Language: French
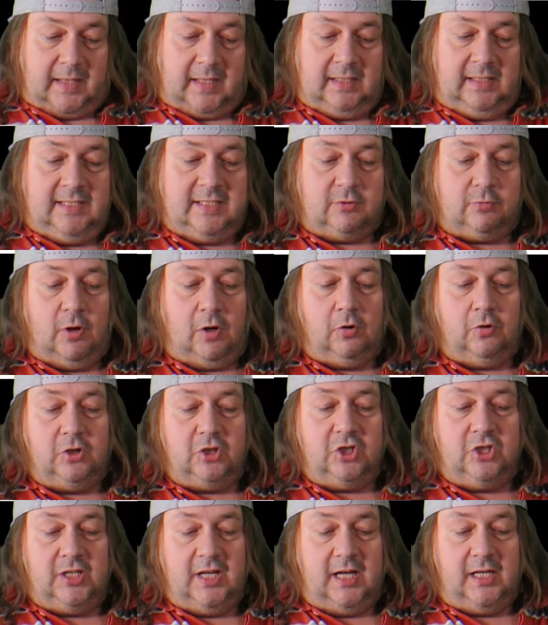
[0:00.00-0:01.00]
L'histoire
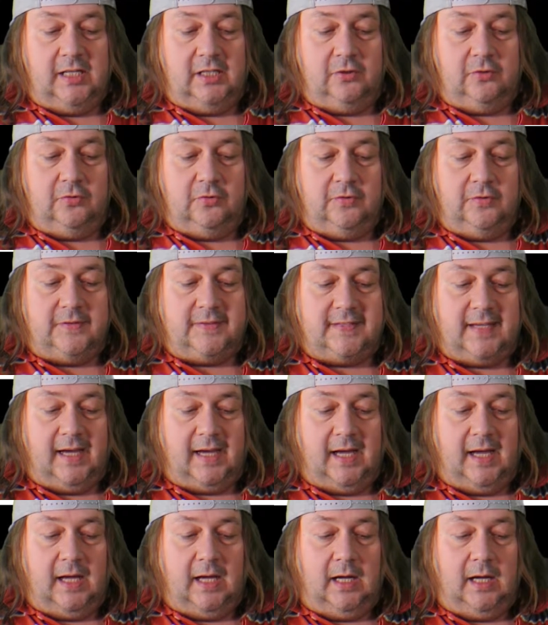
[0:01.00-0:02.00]
originale est de
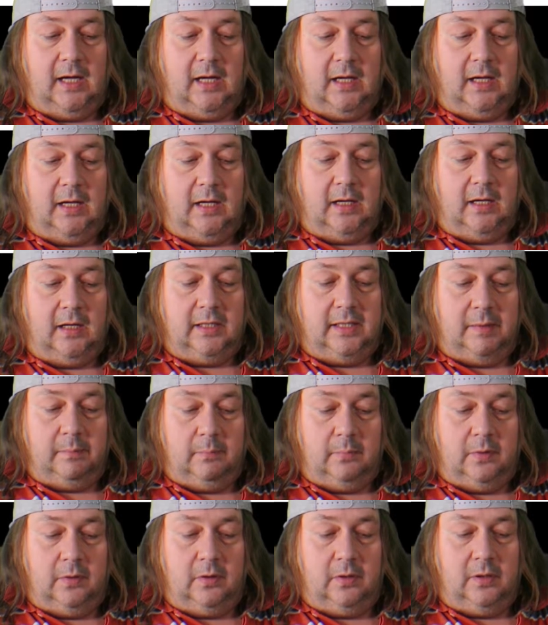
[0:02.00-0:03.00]
Sarah
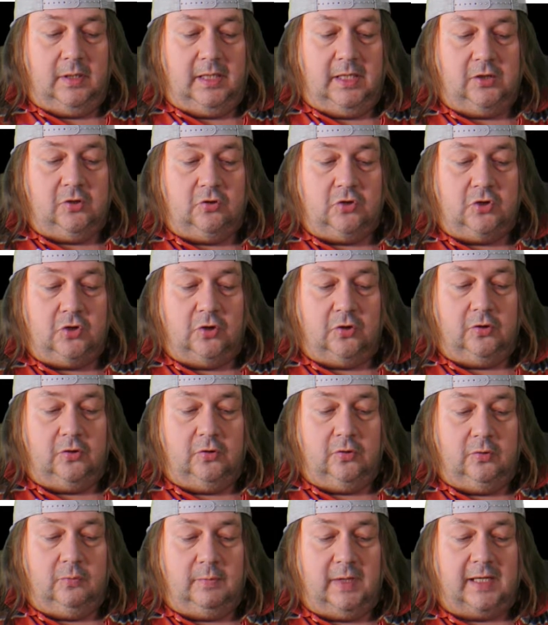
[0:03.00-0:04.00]
Gamble et de
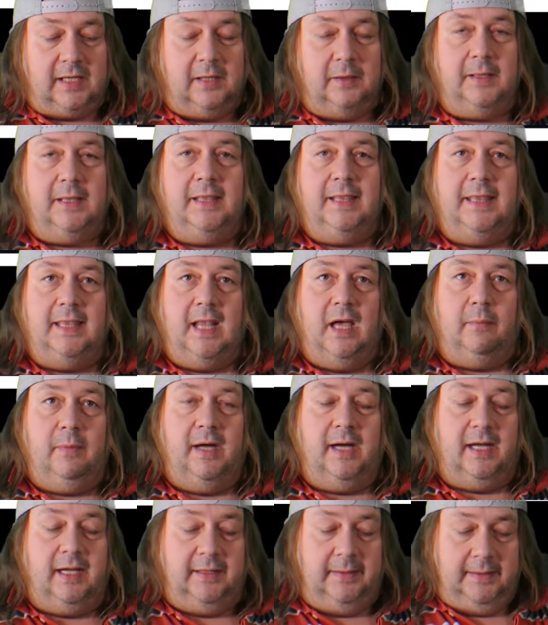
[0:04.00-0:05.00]
John
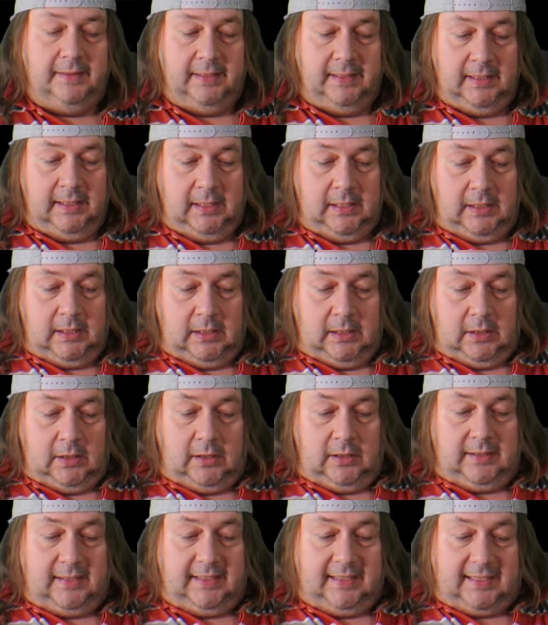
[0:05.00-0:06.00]
McNamara
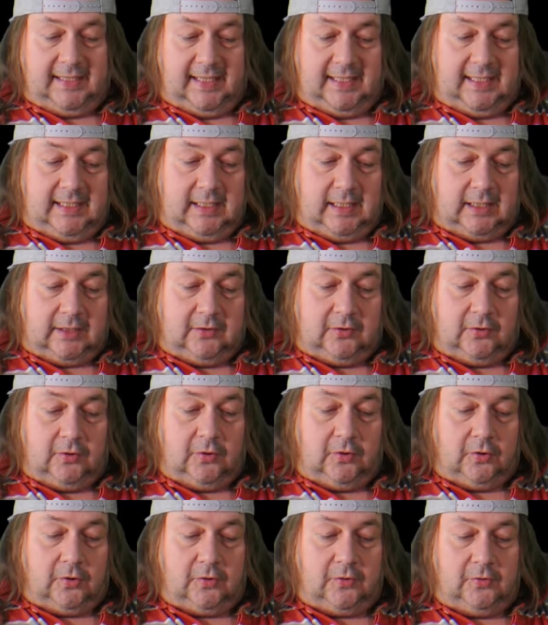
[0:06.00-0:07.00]

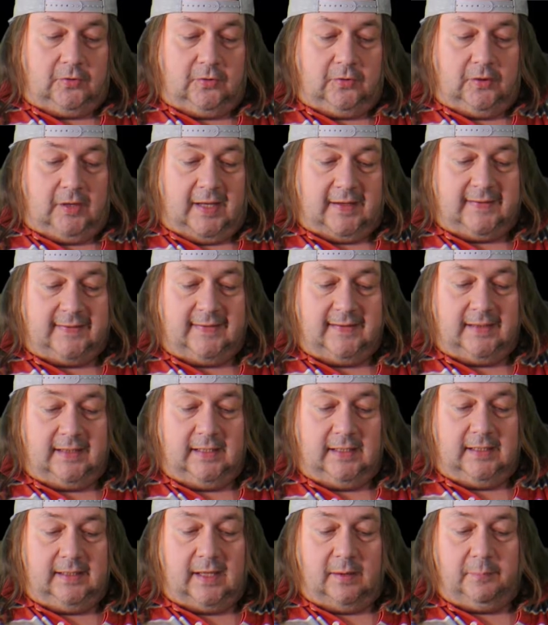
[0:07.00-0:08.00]
créateur de la
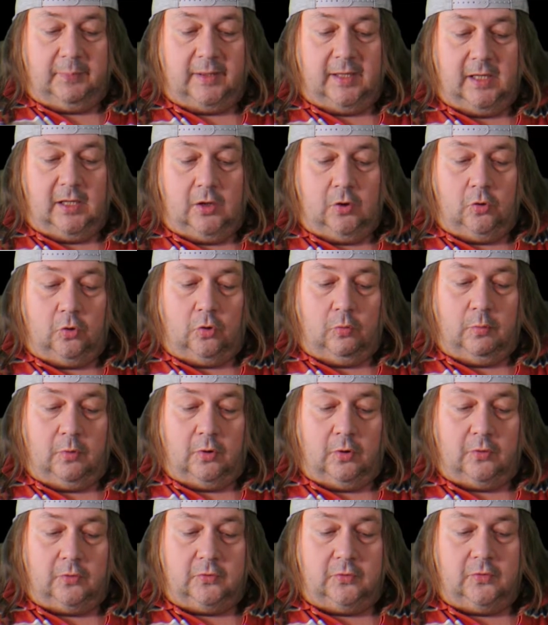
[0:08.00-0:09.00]
série d'après le
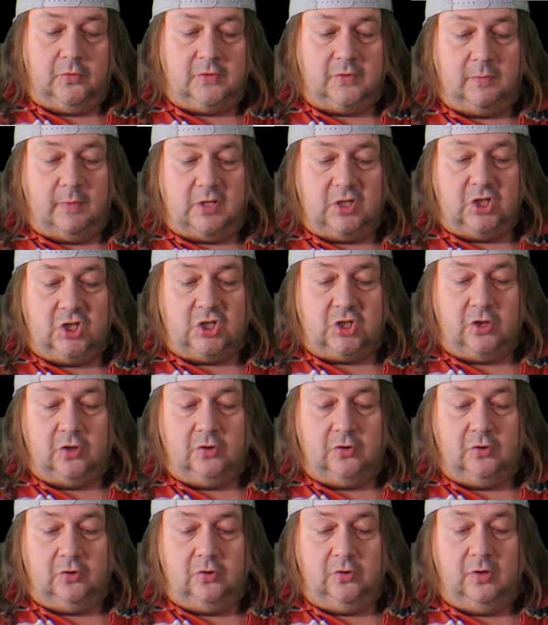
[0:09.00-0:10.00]
roman de The
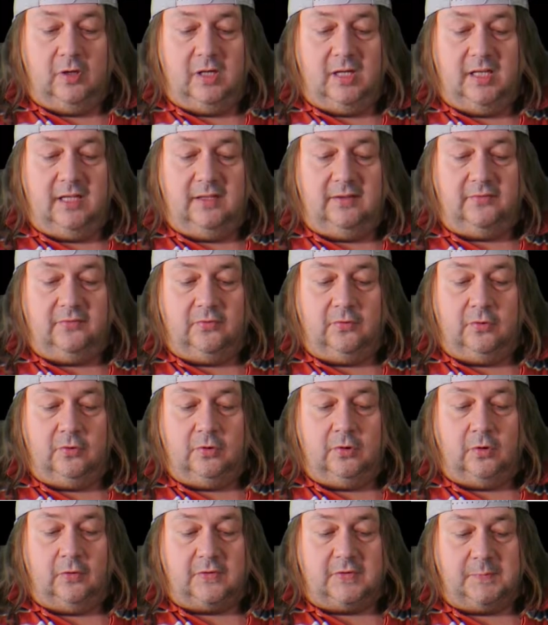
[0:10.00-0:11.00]
Magician de Liv
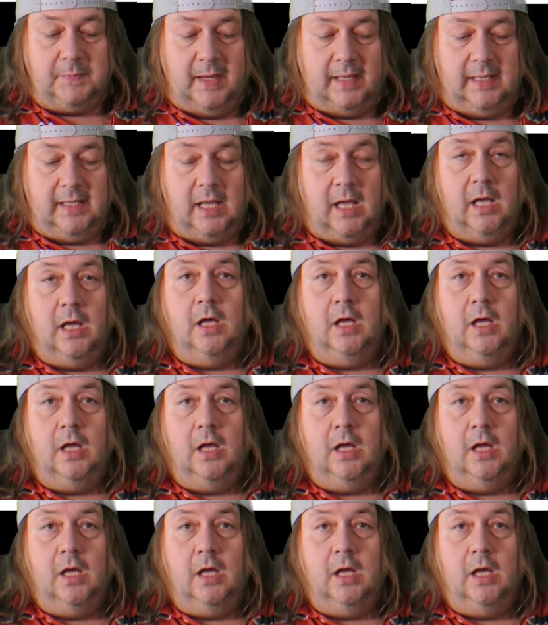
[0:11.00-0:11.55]
Grossman.